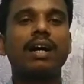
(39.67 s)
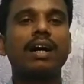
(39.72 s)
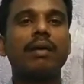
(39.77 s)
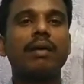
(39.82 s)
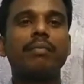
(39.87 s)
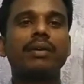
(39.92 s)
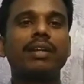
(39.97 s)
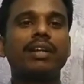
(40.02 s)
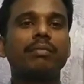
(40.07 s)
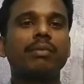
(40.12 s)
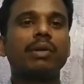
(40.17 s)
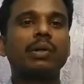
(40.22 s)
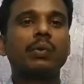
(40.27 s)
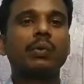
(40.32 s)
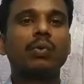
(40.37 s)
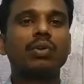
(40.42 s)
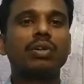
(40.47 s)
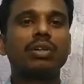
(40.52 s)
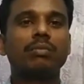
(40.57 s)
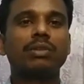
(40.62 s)
அப்படின்னு நம்ம
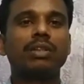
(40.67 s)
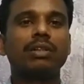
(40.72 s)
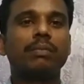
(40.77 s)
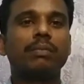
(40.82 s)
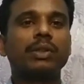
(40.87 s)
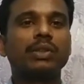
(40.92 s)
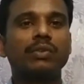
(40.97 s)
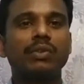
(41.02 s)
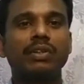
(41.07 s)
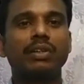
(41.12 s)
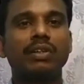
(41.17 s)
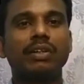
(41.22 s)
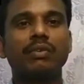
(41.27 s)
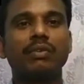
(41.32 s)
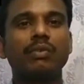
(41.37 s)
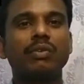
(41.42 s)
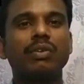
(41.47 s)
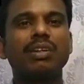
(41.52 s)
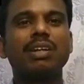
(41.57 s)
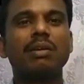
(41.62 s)
ஒன்று முதல் பத்து வரைக்கும்
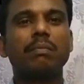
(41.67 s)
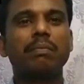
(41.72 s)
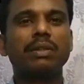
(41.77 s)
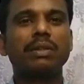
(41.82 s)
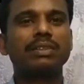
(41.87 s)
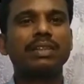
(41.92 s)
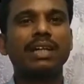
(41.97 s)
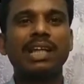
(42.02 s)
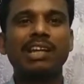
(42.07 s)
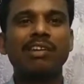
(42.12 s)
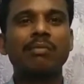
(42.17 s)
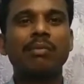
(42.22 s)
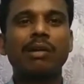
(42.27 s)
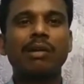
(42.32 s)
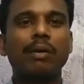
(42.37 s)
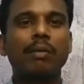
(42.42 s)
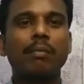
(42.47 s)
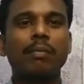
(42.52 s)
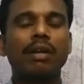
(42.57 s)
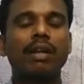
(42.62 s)
ஒன்று இப்படி சாதனம்
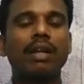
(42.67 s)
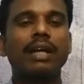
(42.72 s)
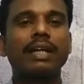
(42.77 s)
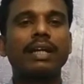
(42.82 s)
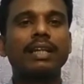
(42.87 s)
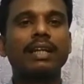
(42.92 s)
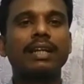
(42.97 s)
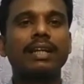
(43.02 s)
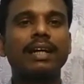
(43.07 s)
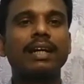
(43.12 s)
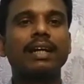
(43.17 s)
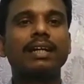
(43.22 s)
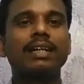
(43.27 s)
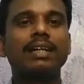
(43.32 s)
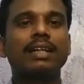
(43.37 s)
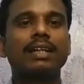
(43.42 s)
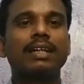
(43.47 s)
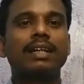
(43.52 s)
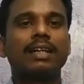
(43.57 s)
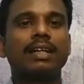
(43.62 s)
மனப்பாடம் பண்ணலாம் இல்லைன்னா
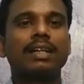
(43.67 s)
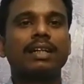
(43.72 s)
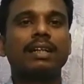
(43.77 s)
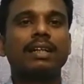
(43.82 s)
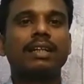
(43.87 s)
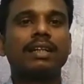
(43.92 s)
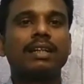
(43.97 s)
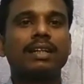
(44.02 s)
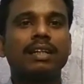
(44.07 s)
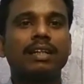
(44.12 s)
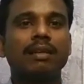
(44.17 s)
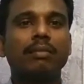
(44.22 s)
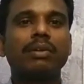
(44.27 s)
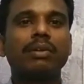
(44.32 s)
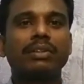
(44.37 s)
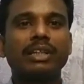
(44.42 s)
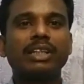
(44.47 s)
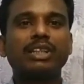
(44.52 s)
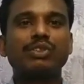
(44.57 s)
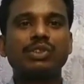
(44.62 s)

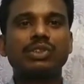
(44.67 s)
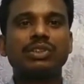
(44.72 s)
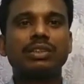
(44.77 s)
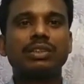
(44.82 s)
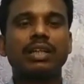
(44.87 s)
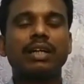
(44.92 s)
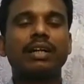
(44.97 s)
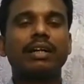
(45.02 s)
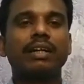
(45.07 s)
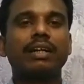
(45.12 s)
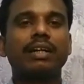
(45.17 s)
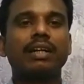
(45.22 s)
நம்மளுக்கு தெரிஞ்ச விஷயந்தான்